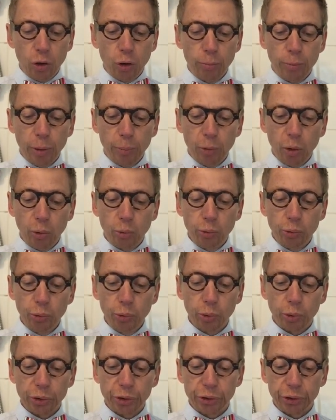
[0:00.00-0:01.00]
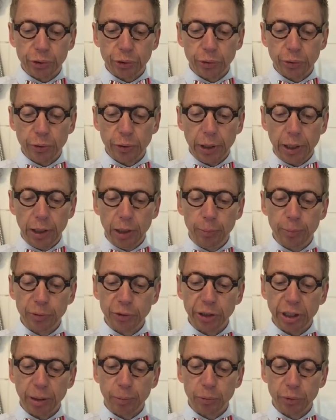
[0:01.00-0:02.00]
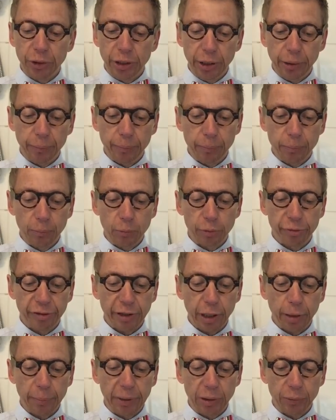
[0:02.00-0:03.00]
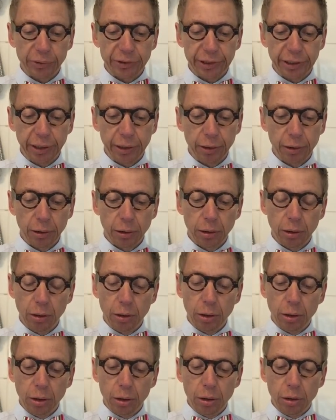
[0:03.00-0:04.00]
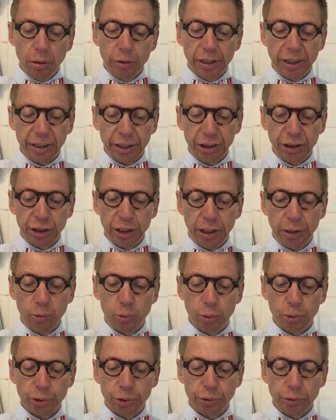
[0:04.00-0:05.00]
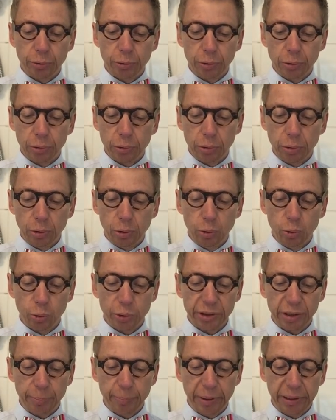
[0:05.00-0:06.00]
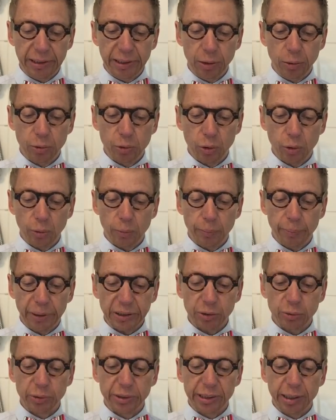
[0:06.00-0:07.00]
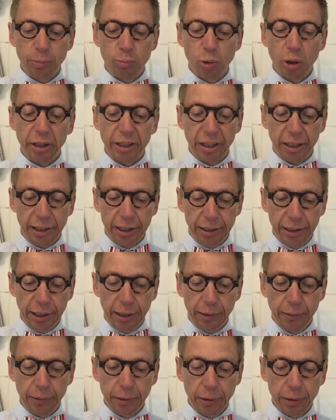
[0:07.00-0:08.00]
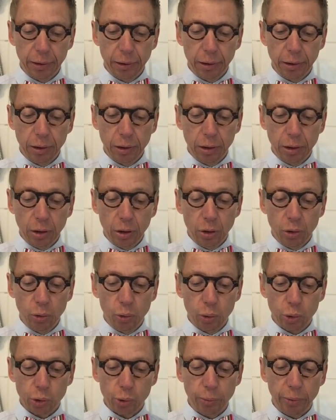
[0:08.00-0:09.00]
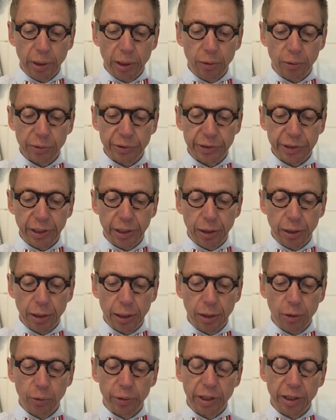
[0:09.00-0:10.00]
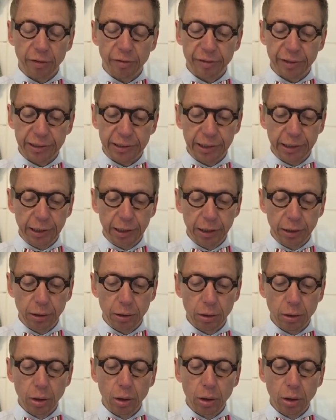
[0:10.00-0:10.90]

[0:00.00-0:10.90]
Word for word: Au moment où Nours allait me sermonner, mon frère m'a lancé. T'as triché à la course. Nours a pas dit le temps parce que c'est moi qui ai gagné. Nours lui a lancé un regard fatigué.